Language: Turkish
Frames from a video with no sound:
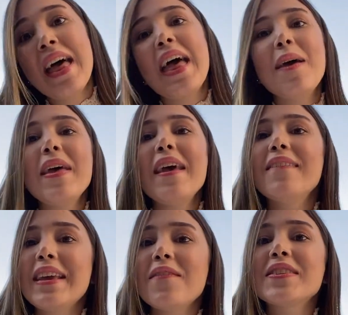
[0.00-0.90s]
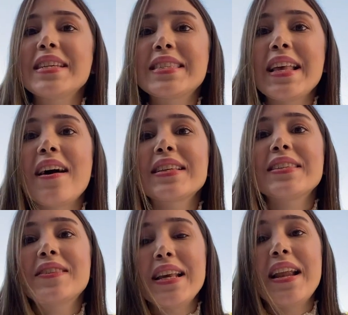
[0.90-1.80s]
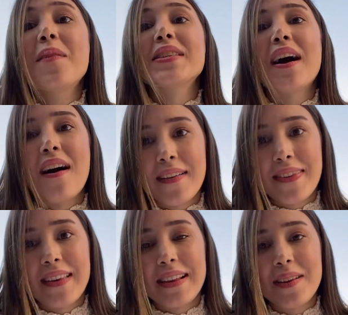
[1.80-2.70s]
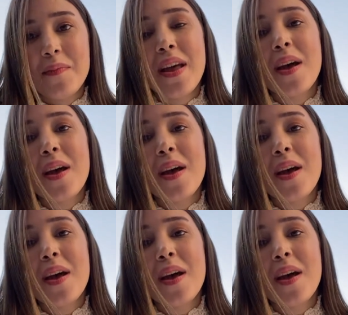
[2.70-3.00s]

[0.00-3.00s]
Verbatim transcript: hem evdeki fiziksel aktivitelerimizi arttıralım.